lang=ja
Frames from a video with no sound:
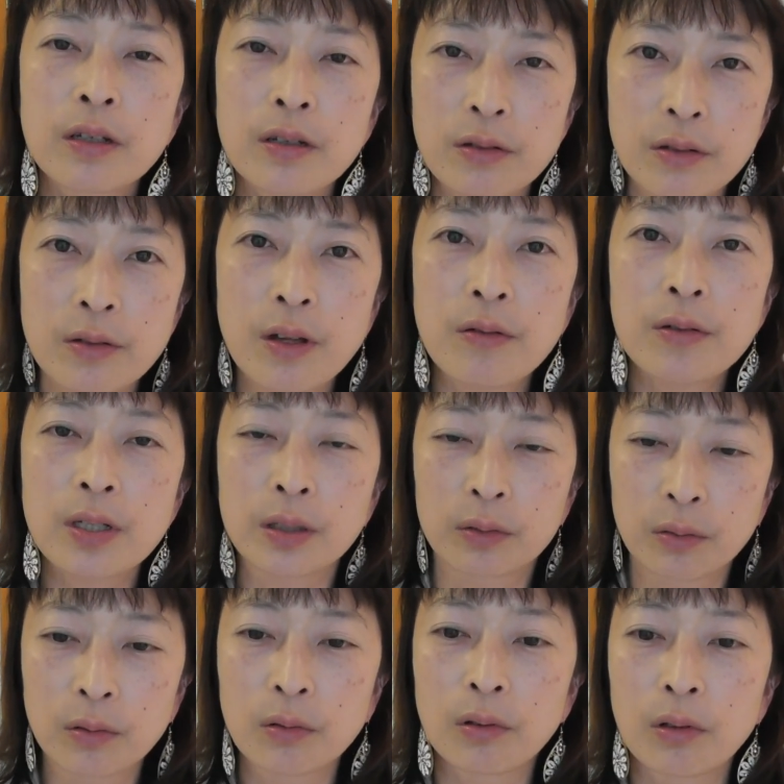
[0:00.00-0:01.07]
素直さ
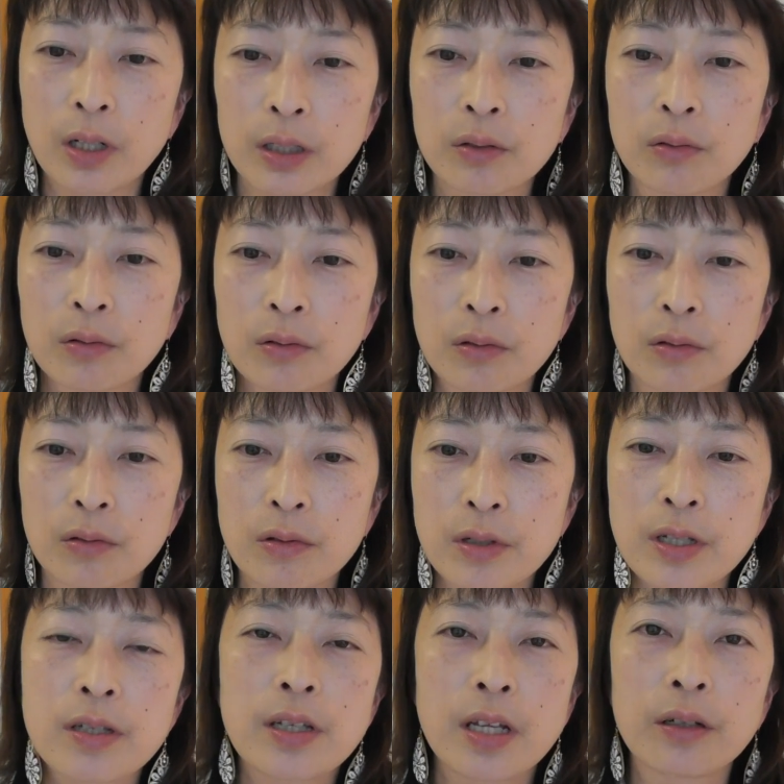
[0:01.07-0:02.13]
とあと
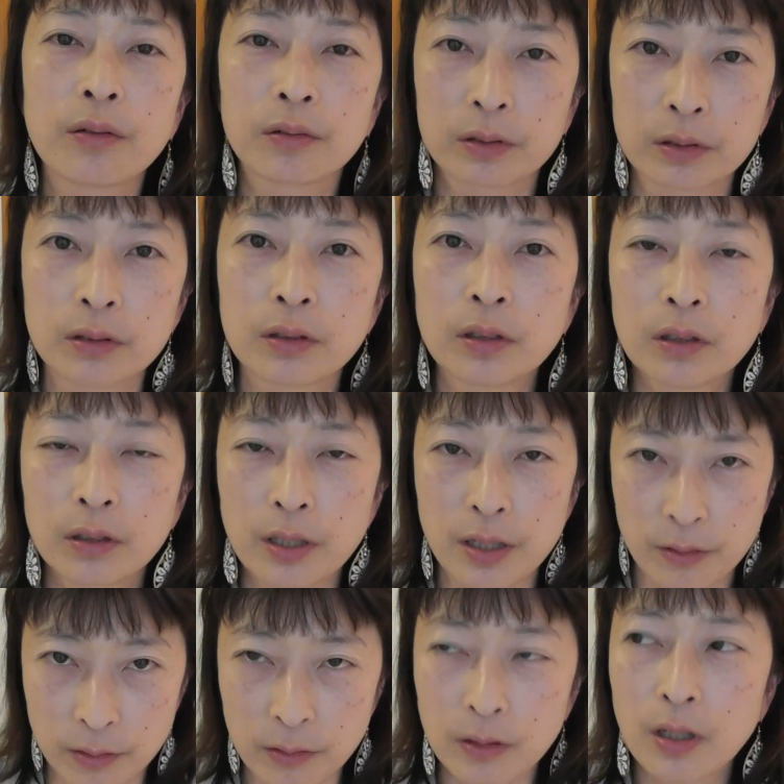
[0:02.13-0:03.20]
実践力で
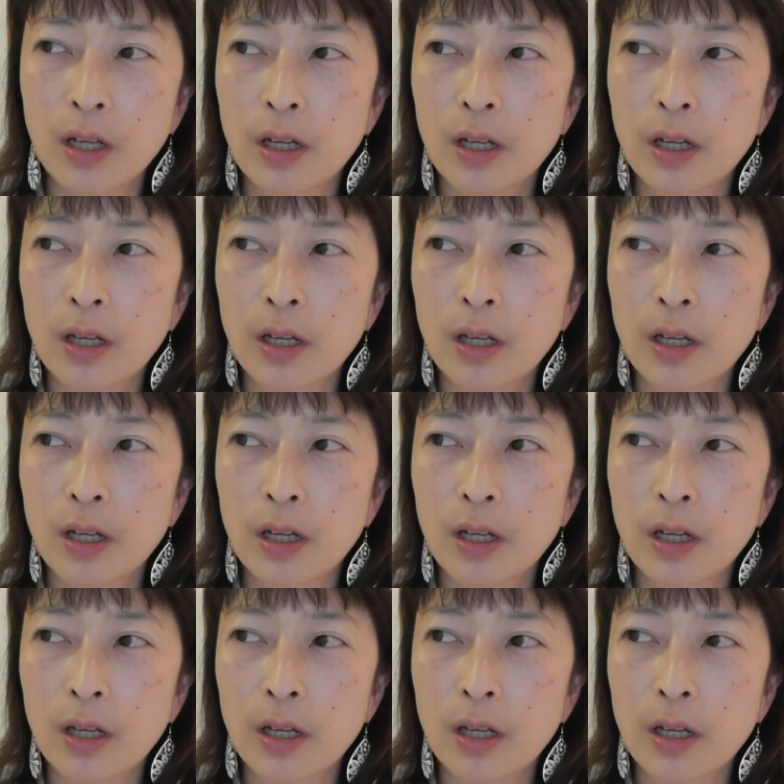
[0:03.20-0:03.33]
す。